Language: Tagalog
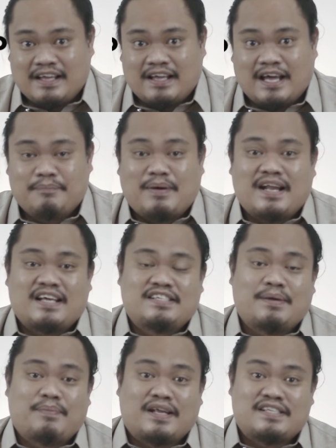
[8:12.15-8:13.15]
At para
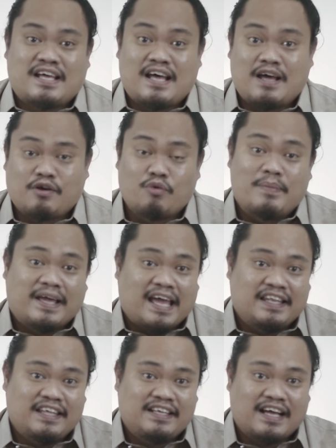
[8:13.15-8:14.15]
syempre sa kung
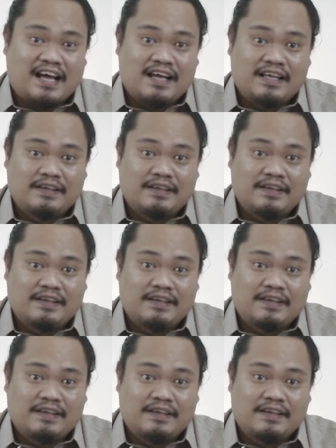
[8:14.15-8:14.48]
mag-edit ka,